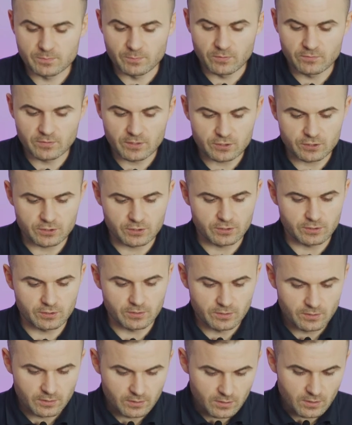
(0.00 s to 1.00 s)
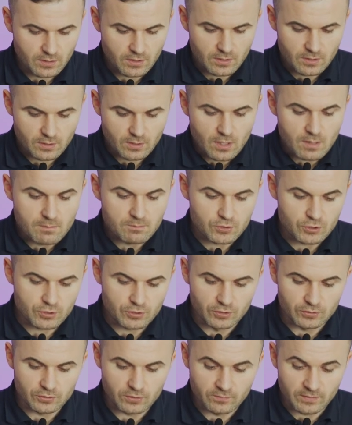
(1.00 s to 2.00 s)
z powierzchni.
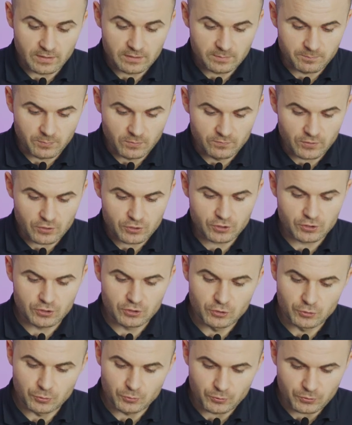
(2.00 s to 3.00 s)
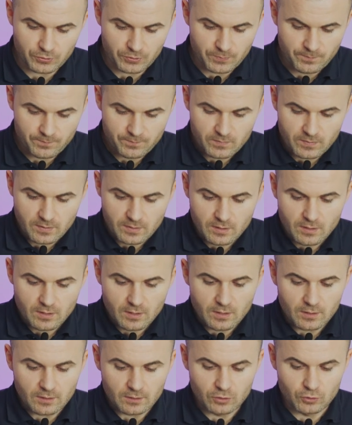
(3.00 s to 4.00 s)
Przygotowanie powierzchni rury.
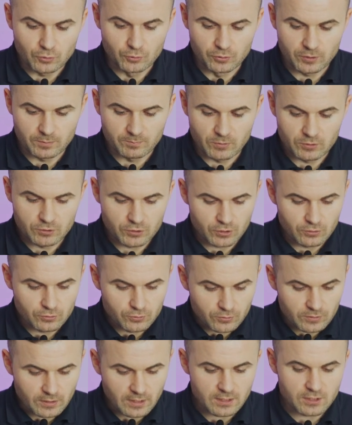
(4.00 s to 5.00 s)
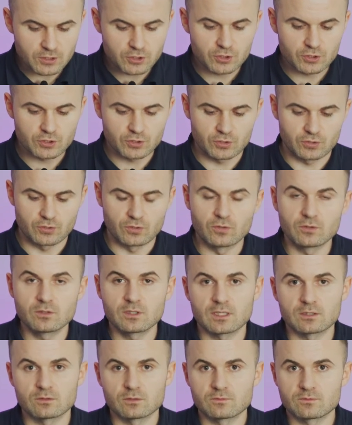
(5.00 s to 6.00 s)
Rury po cięciu należy
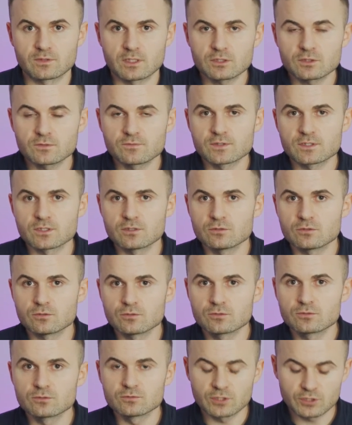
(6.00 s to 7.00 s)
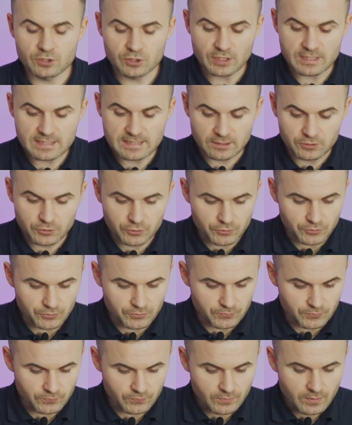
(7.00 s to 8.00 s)
ogradować w celu usunięcia
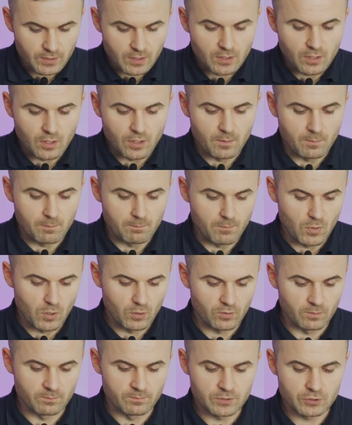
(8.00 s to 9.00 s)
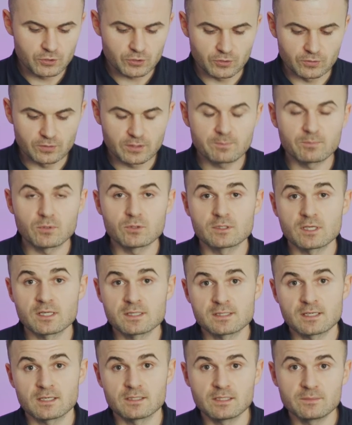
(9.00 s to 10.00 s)
zadziorów. Mogą być one
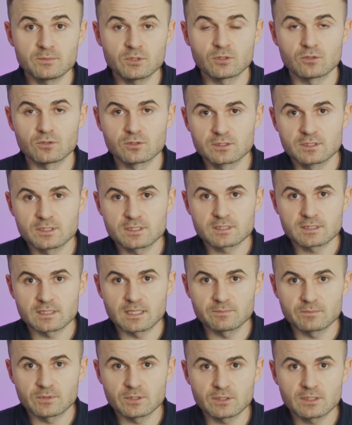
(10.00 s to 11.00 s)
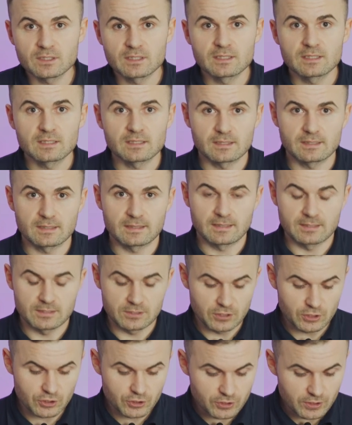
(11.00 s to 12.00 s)
potencjalnymi ogniskami e,
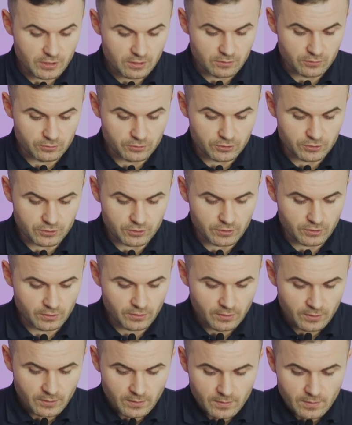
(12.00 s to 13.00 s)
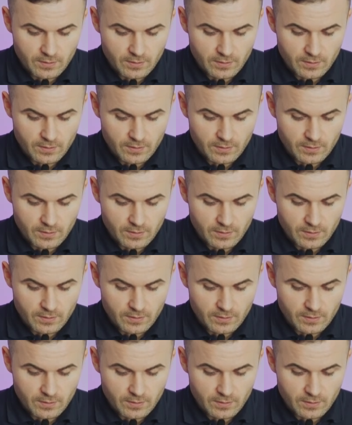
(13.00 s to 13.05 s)
nieszczelności.